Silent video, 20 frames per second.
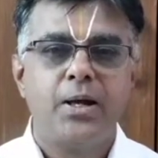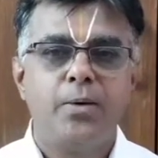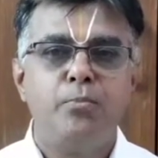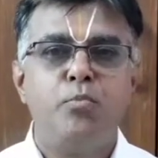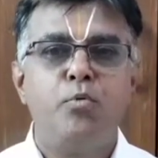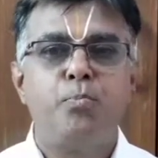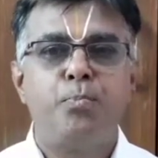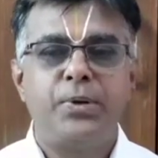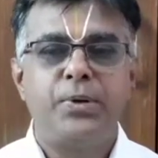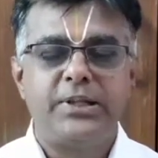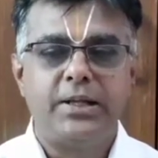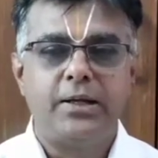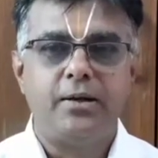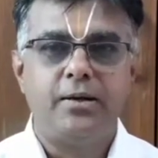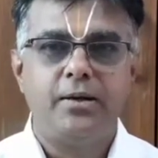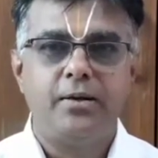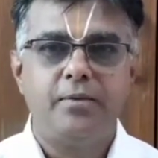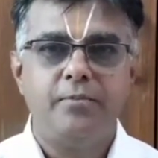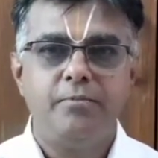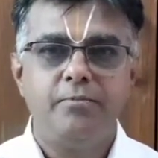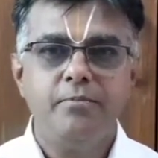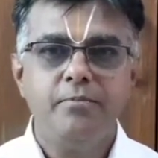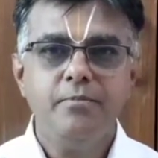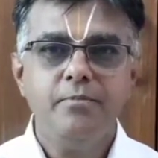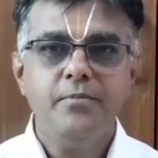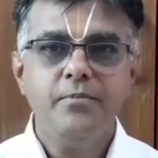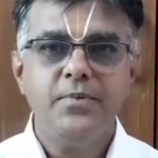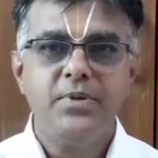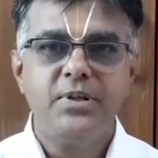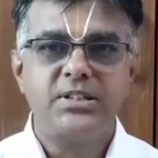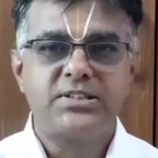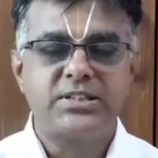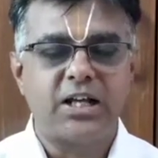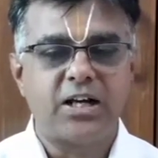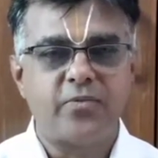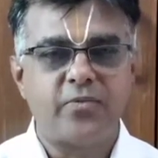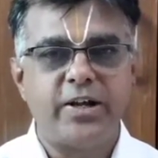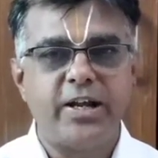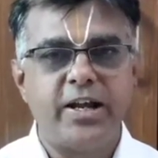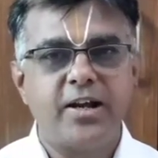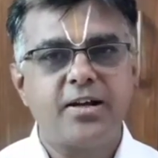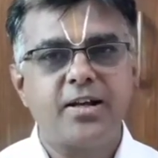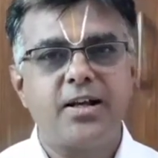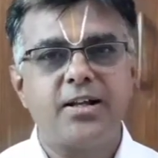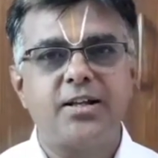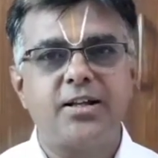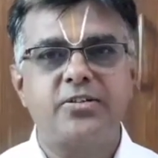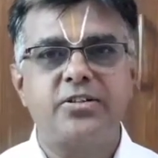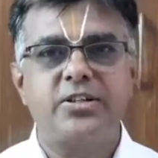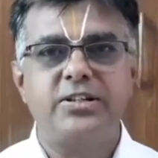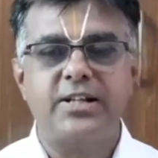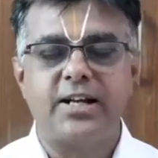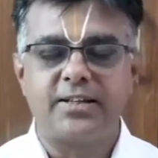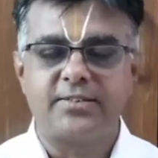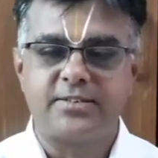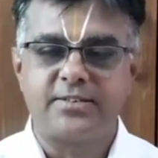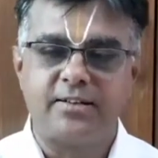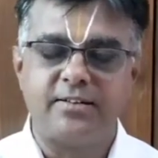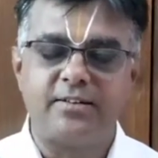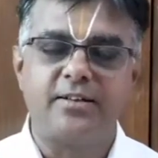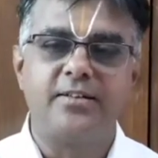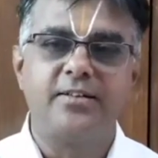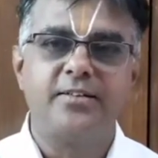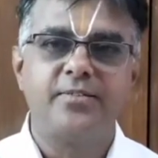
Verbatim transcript: முப்பதில் சர்வ ஏகாதசி தினத்தன்று